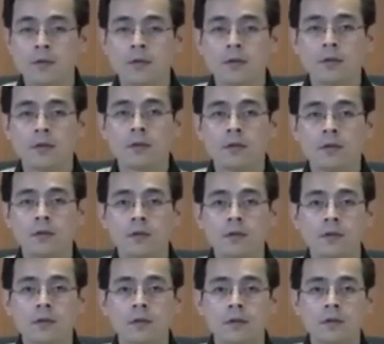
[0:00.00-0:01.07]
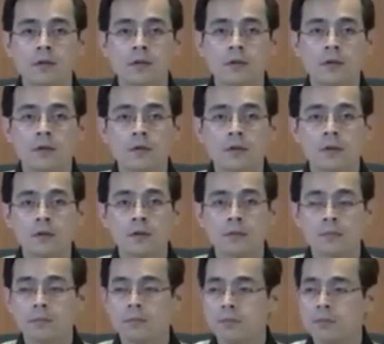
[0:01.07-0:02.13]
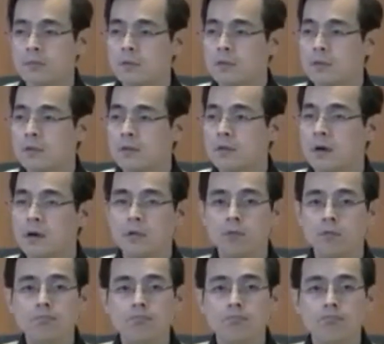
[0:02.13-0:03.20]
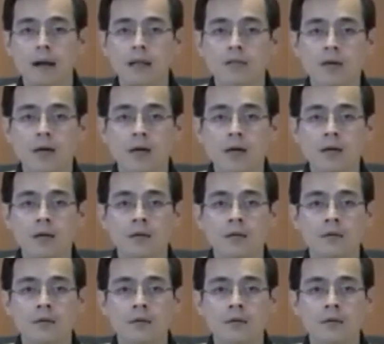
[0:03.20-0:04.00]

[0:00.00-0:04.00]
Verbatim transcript: uh, anong bansa ka.